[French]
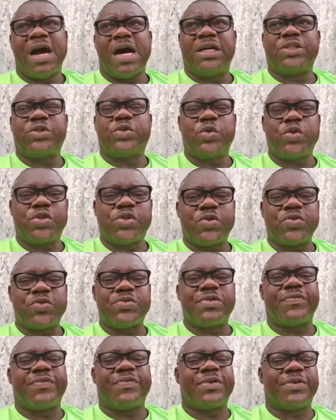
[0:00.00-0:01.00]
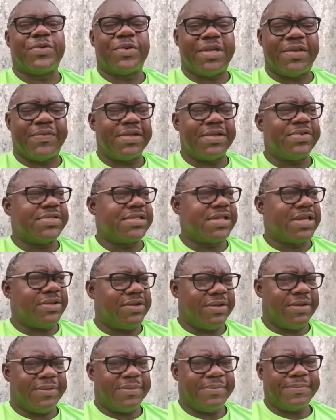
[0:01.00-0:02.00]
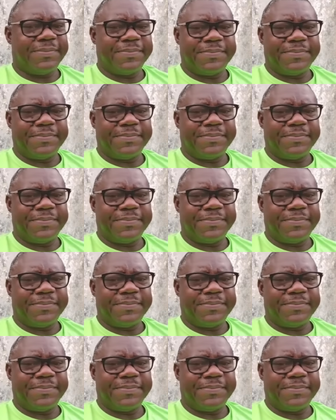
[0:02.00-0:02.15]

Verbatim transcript: En toutes choses, nous devons glorifier le Seigneur.